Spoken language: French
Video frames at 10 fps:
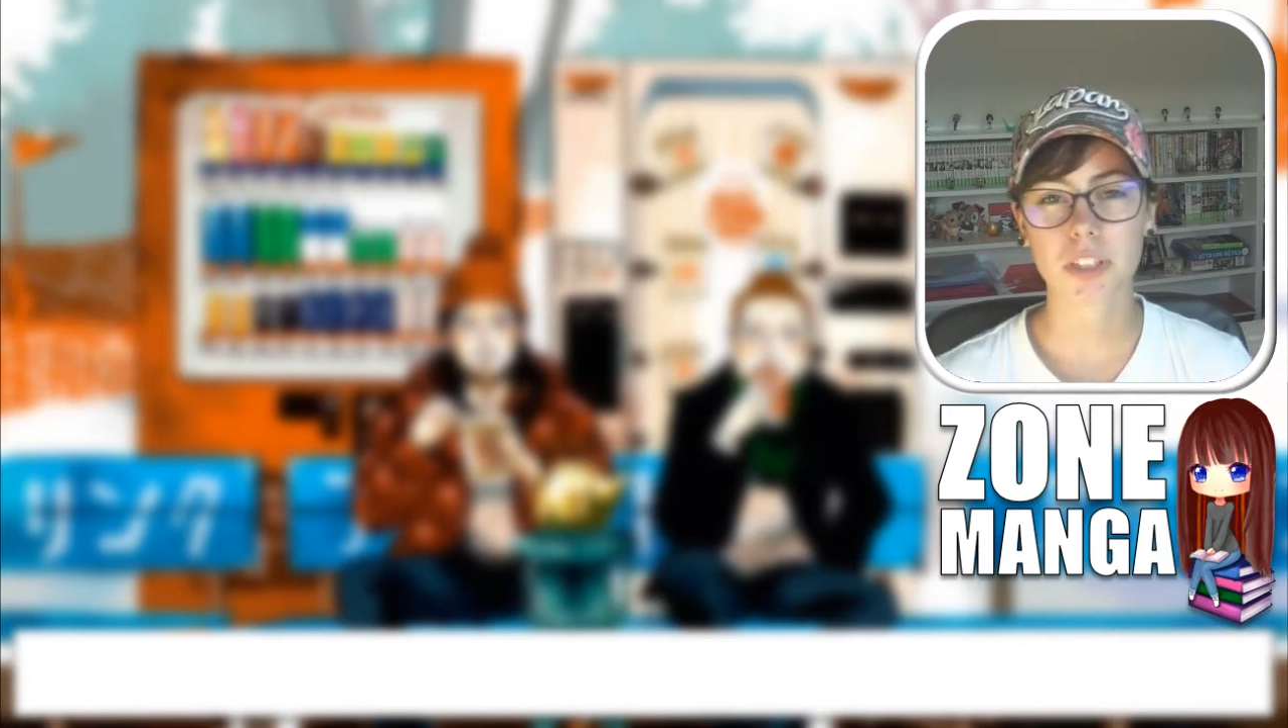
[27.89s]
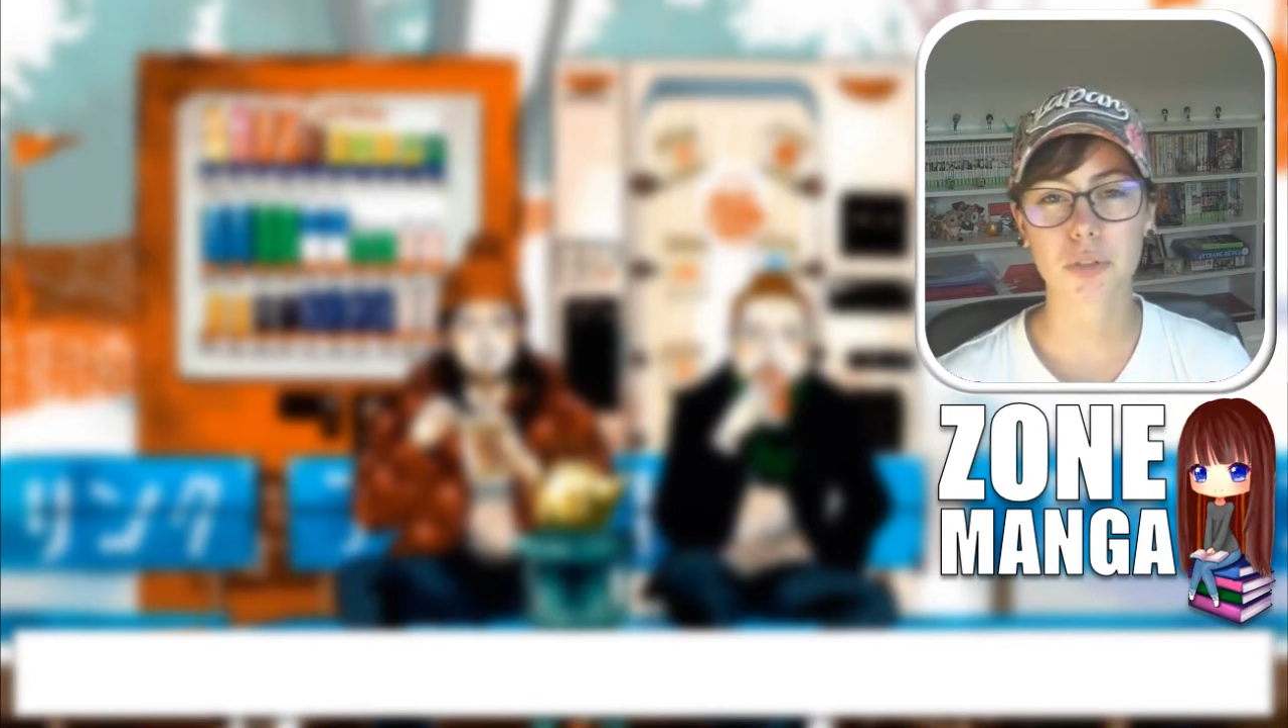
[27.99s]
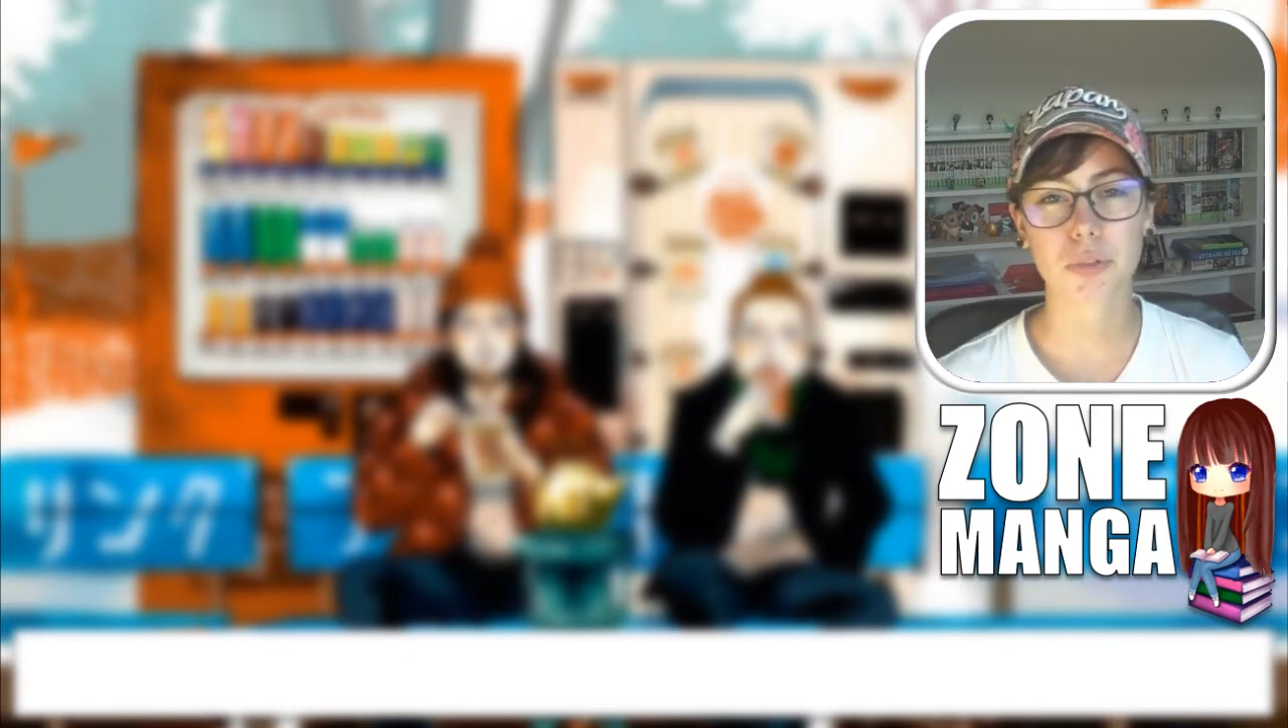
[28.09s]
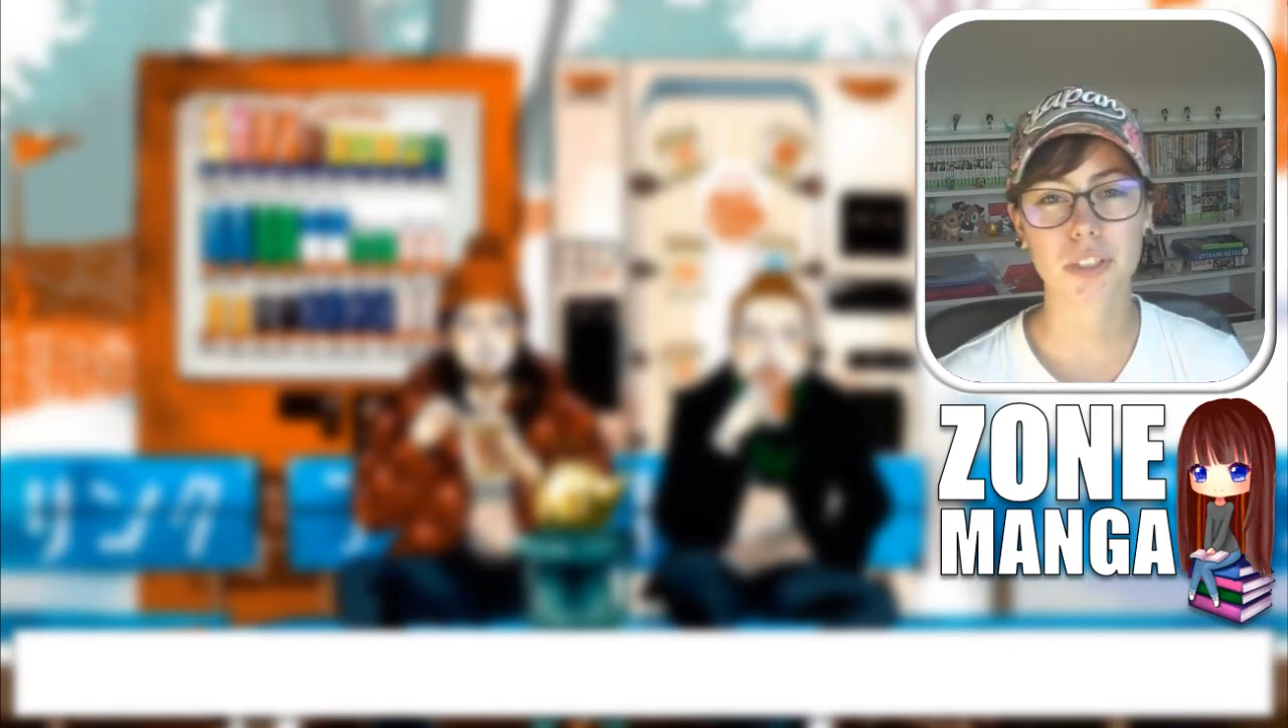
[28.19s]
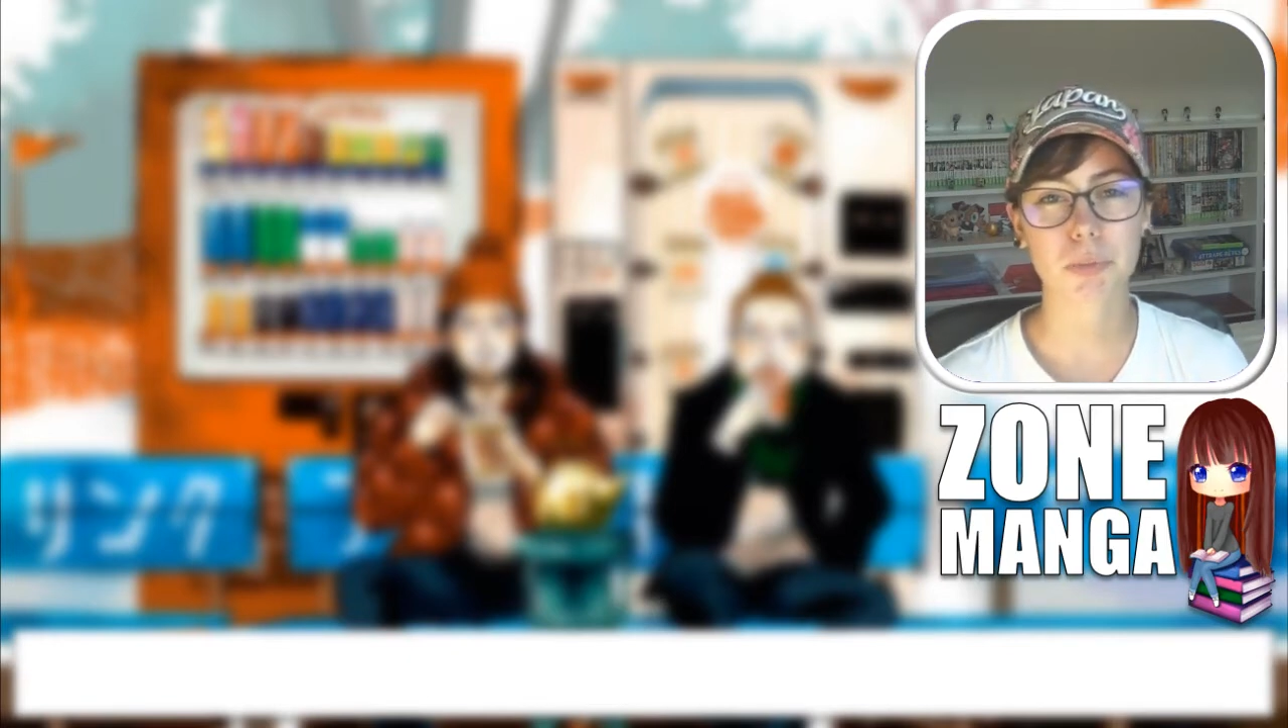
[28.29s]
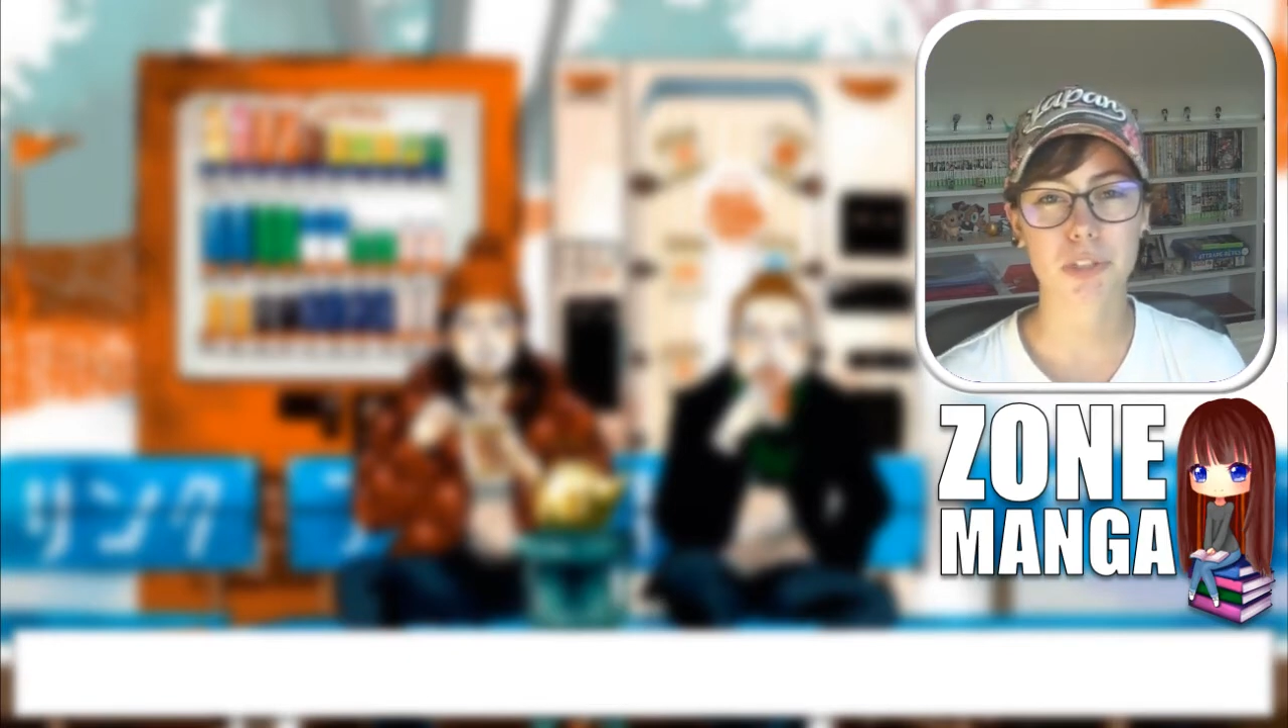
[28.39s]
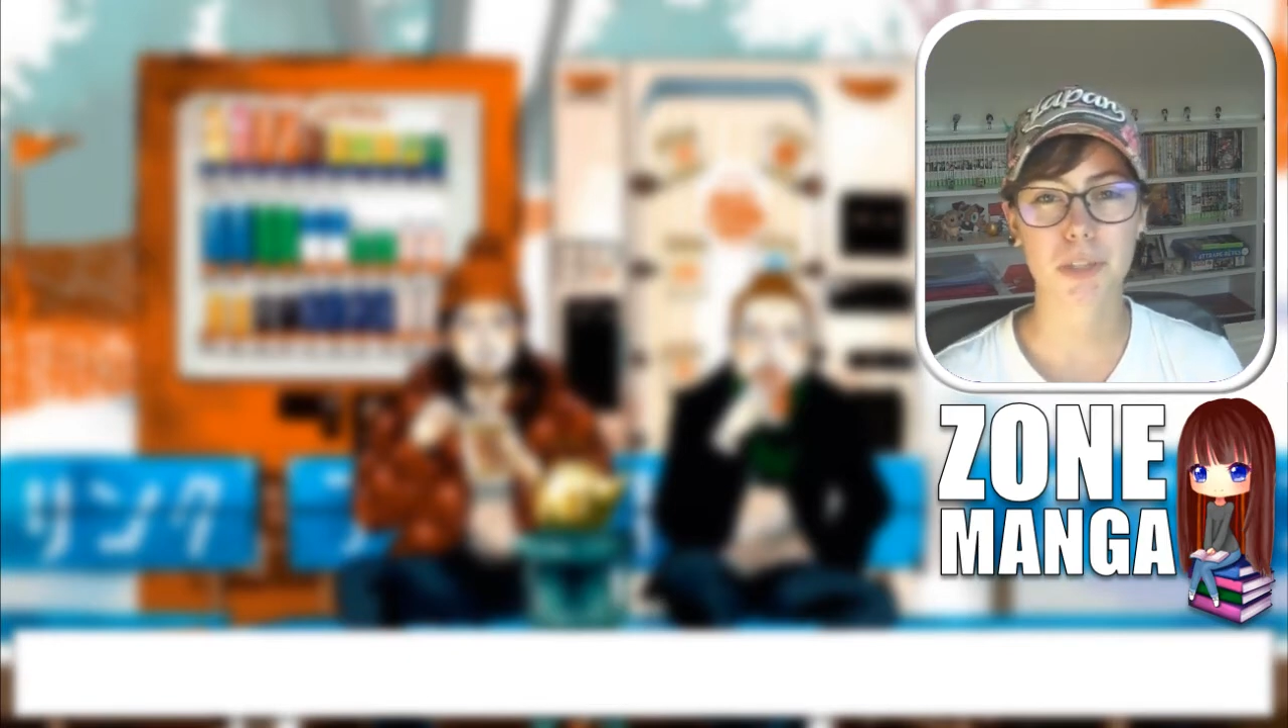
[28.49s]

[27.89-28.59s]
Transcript: petit souci pour